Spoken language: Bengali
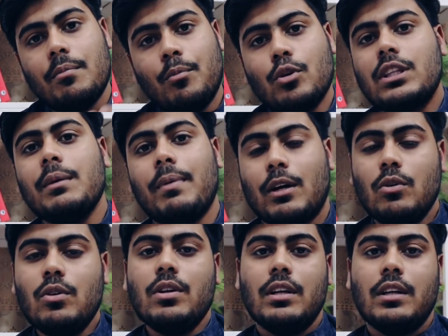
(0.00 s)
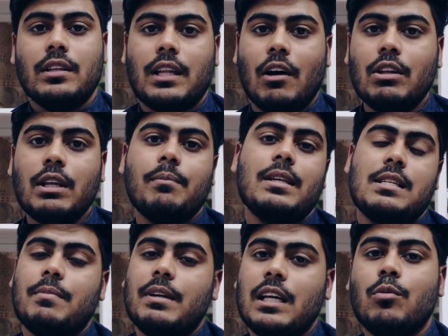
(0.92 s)
পড়তে পারো তাহলে দেখবা
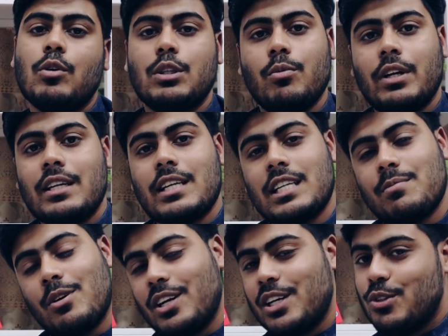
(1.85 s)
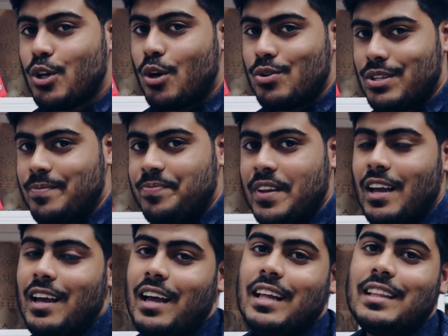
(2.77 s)
যে মেডিকেল ভর্তি পরীক্ষায় চান্স পাওয়াটা কিন্তু সহজ
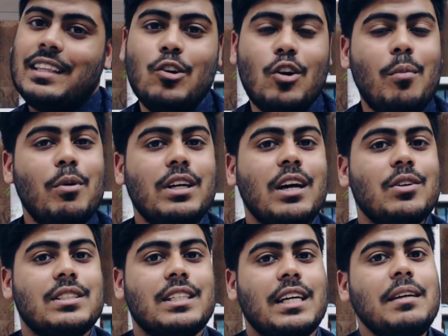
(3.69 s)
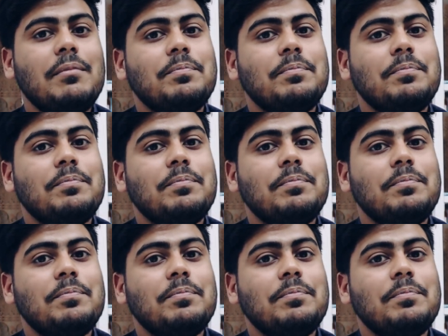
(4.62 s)
তিন নম্বরটা হচ্ছে